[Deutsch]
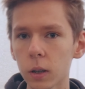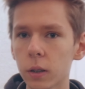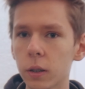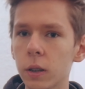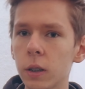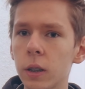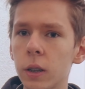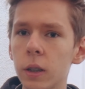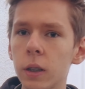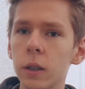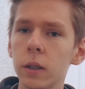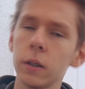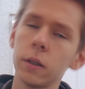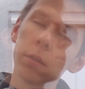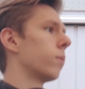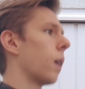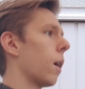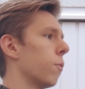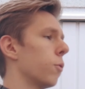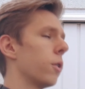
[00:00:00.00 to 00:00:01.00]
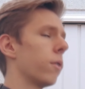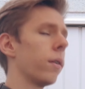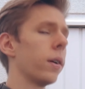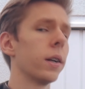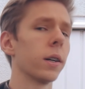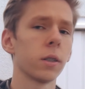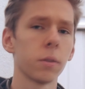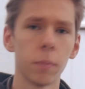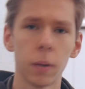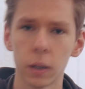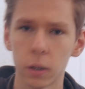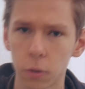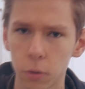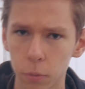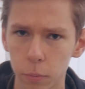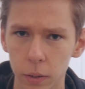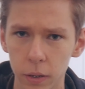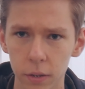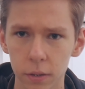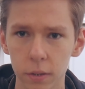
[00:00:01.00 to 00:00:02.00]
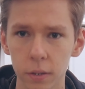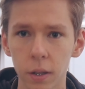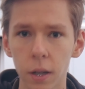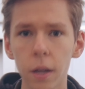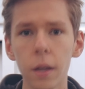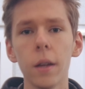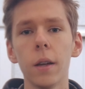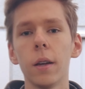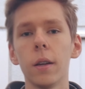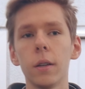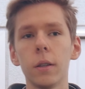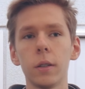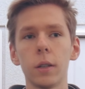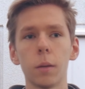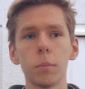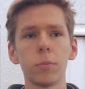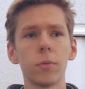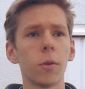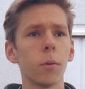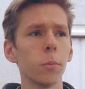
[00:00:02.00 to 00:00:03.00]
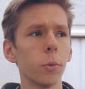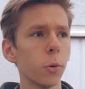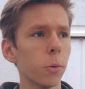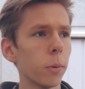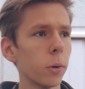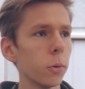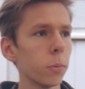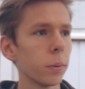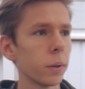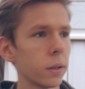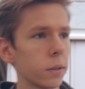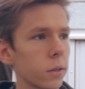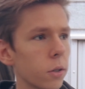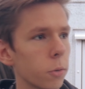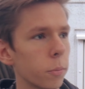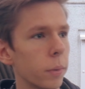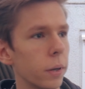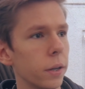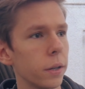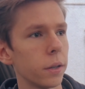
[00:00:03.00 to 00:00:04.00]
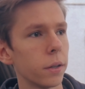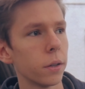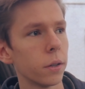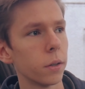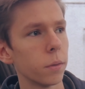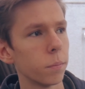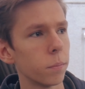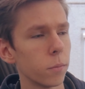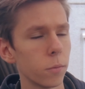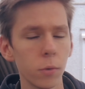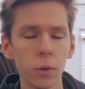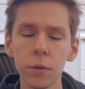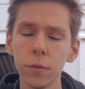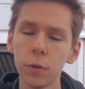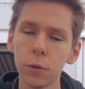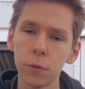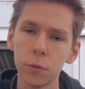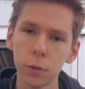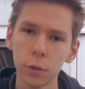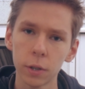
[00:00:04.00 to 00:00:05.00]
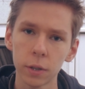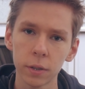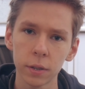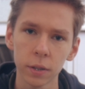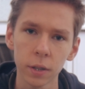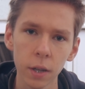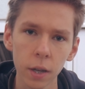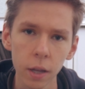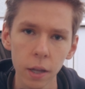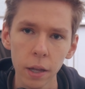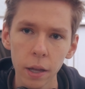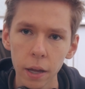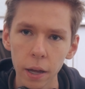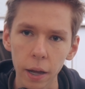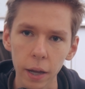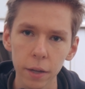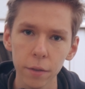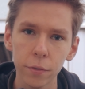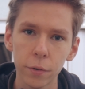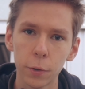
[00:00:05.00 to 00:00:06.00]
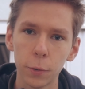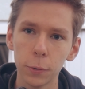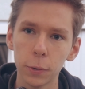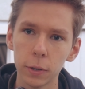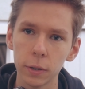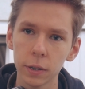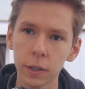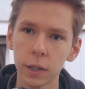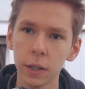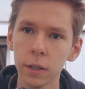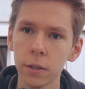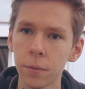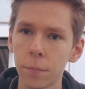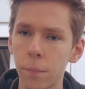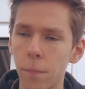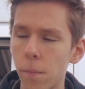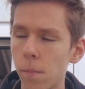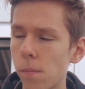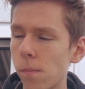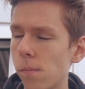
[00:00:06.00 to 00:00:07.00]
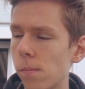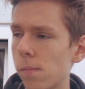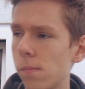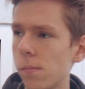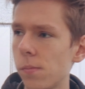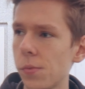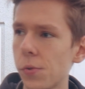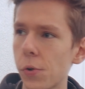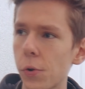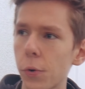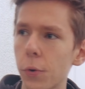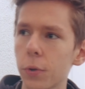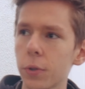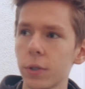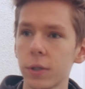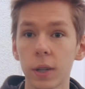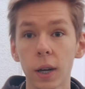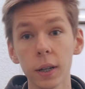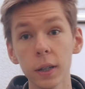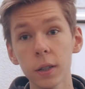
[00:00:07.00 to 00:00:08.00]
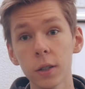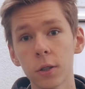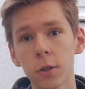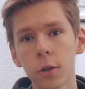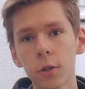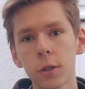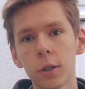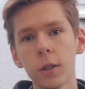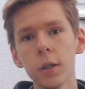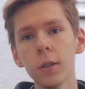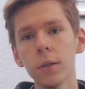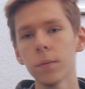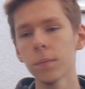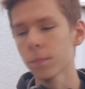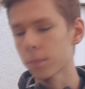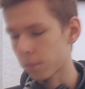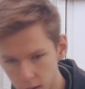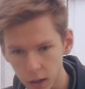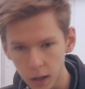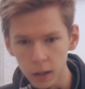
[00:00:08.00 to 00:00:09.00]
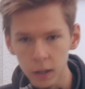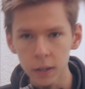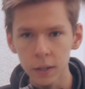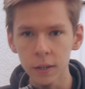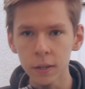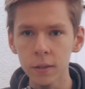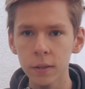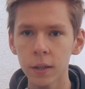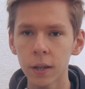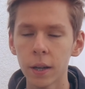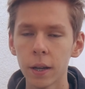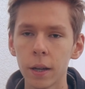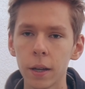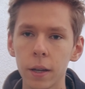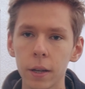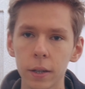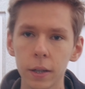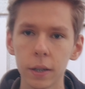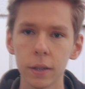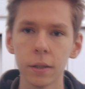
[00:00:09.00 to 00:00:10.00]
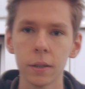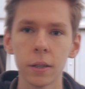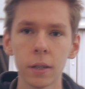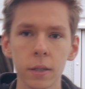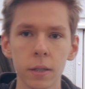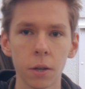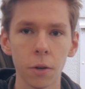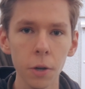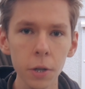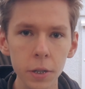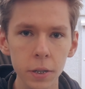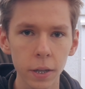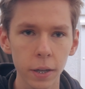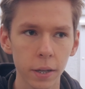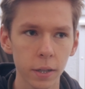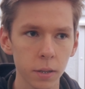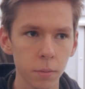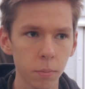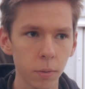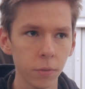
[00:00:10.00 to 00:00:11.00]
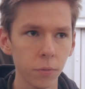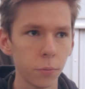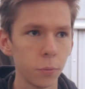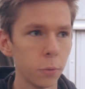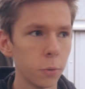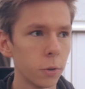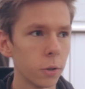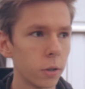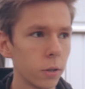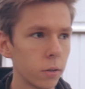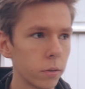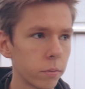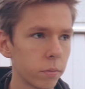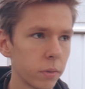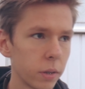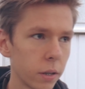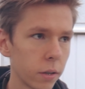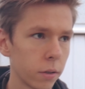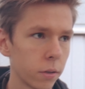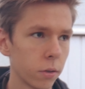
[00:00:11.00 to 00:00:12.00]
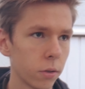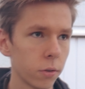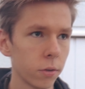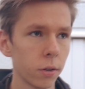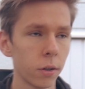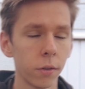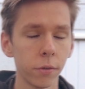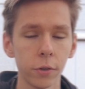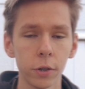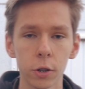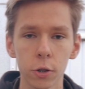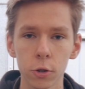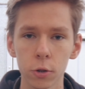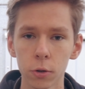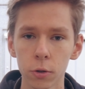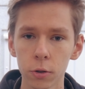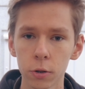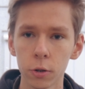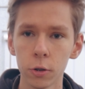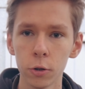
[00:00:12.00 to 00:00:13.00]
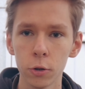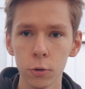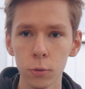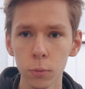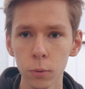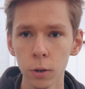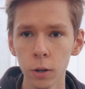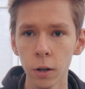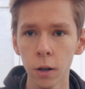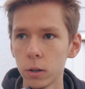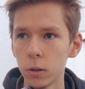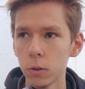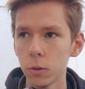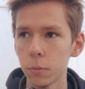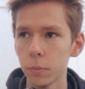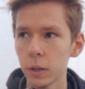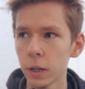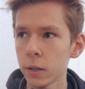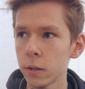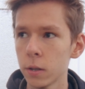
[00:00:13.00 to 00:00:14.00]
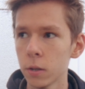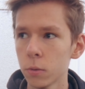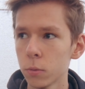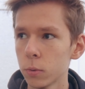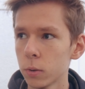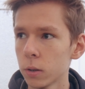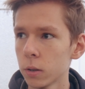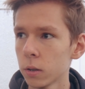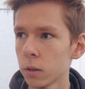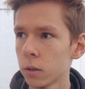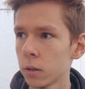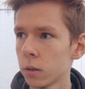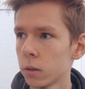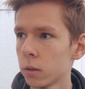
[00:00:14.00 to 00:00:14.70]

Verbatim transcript: die, da wo der Weihnachtsmarkt auch immer ist. Ich habe vorm Römer übrigens auch mein ähm, Review für das iPhone gedreht. Und da geht es heute hin. Allerdings geht es jetzt heute erstmal für na, noch vier Stunden in die Schule. Und um 16 Uhr,